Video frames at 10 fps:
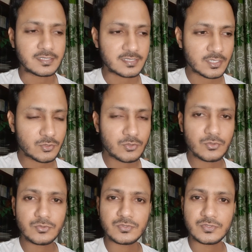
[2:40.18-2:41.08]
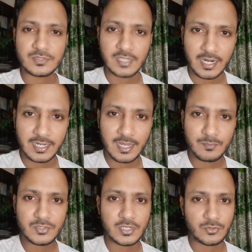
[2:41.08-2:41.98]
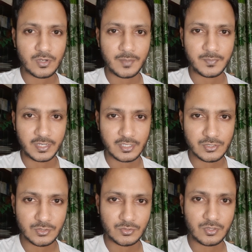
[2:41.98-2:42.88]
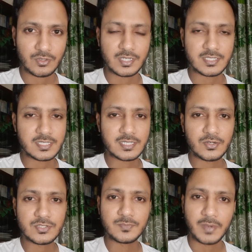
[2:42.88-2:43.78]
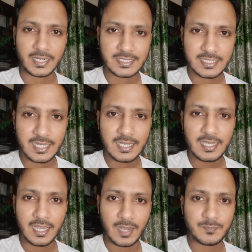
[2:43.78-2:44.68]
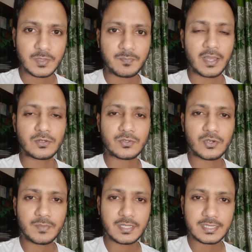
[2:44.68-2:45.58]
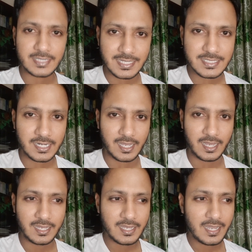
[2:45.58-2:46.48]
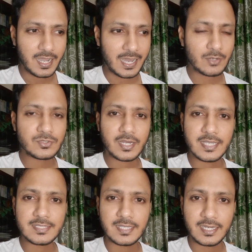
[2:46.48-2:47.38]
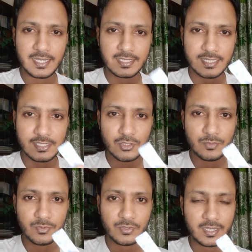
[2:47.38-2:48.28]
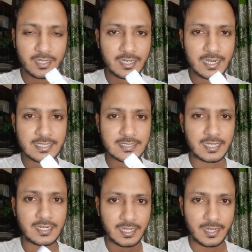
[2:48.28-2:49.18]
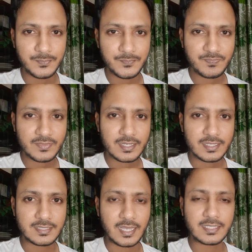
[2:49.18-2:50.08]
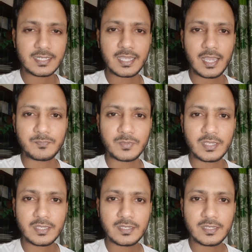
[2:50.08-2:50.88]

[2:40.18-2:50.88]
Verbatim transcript: যেটুকু জানলাম সেটুকু আপনাকে সতর্ক করার চেষ্টা করছি বাকিটা আপনি পালন করবেন তাছাড়া আরও যারা এই সিলিকা জেল সম্পর্কে ক্লিয়ার জানে না তাদেরকে আপনি